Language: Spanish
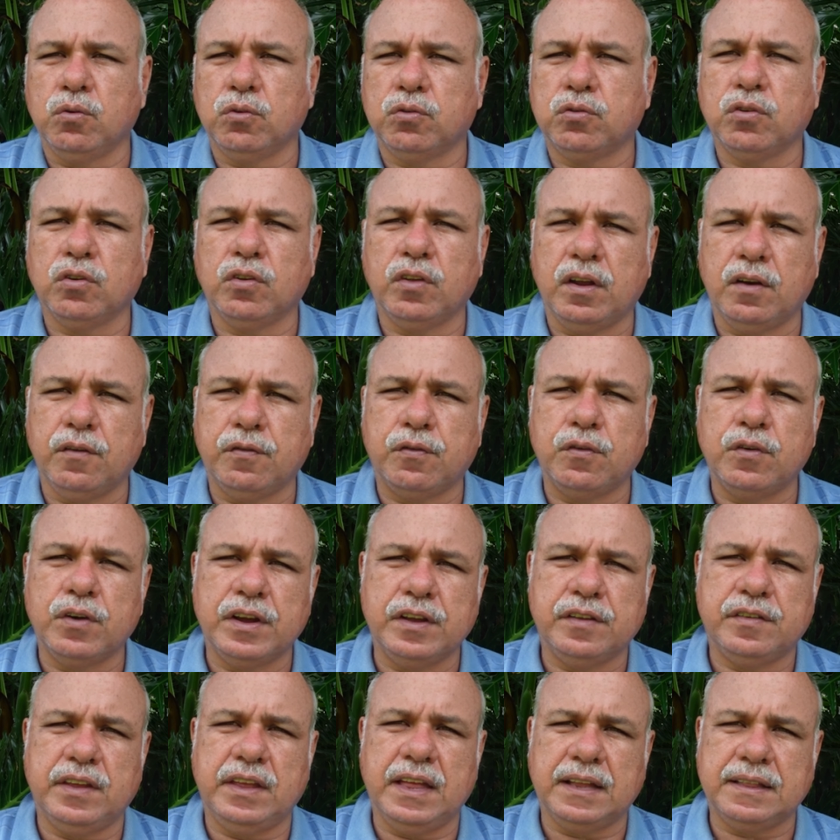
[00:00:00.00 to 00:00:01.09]
uso del
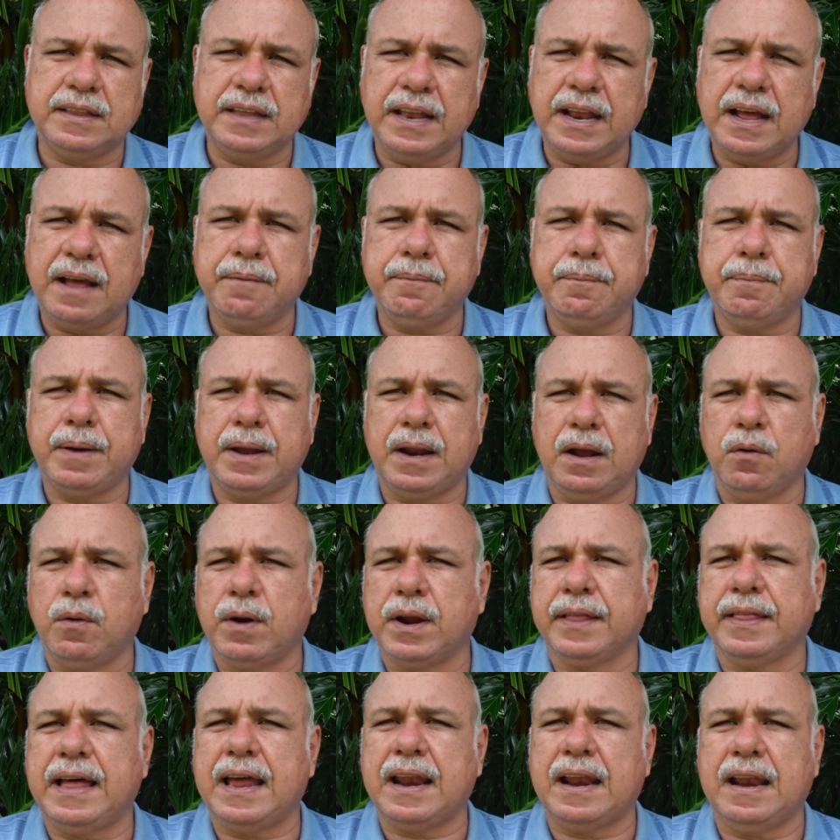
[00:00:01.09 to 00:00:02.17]
fungicida tirán para
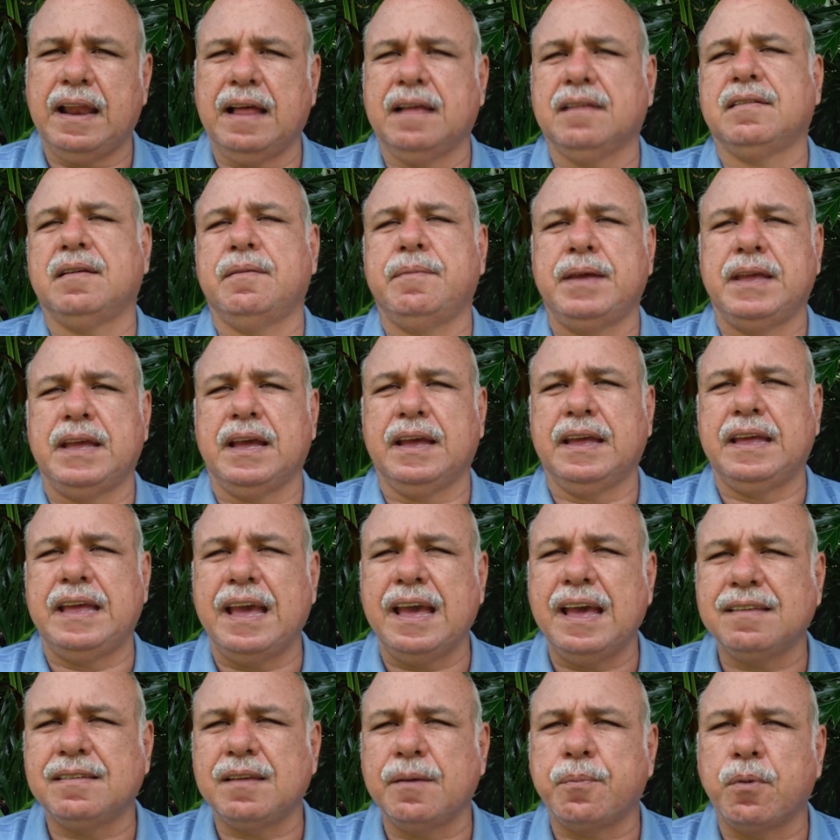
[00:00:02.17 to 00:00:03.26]
guardar las semillas y
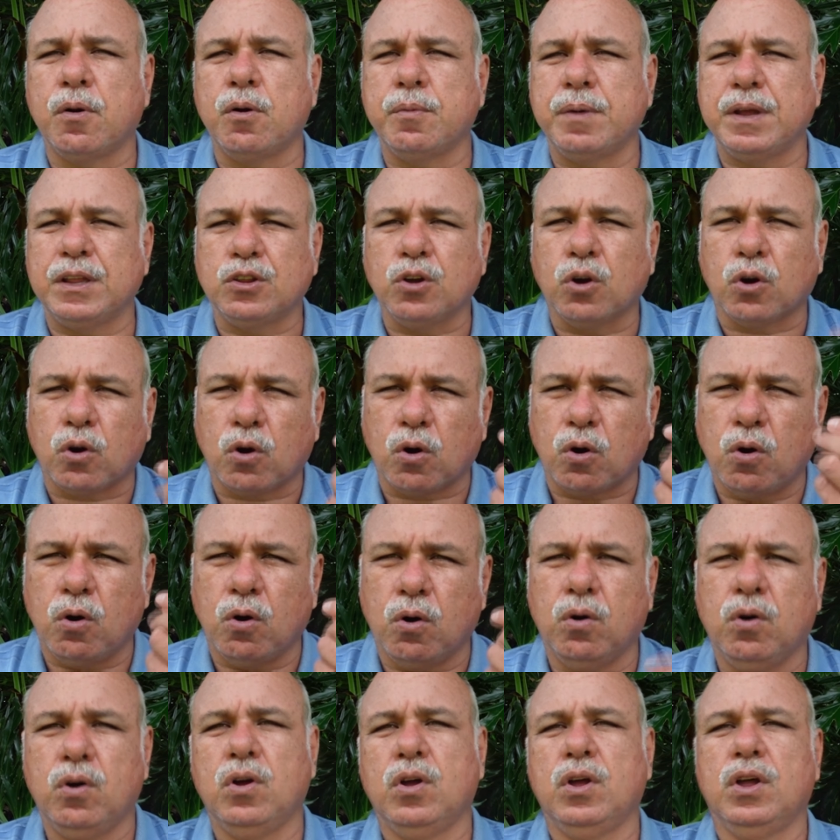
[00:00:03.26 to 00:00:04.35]
es ese polvito
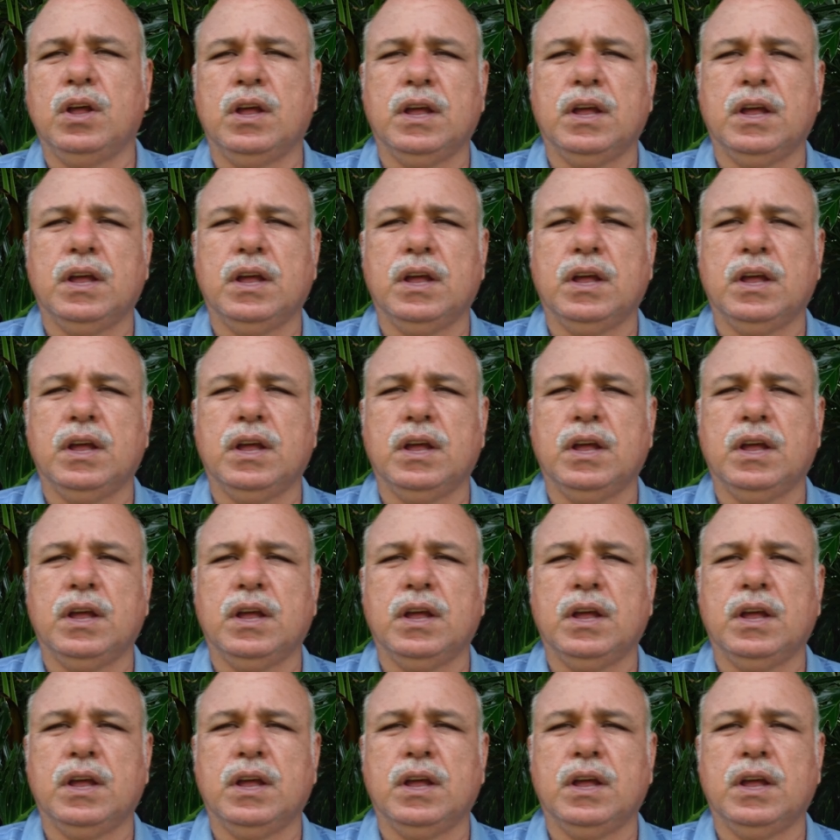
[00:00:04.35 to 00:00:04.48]
rojo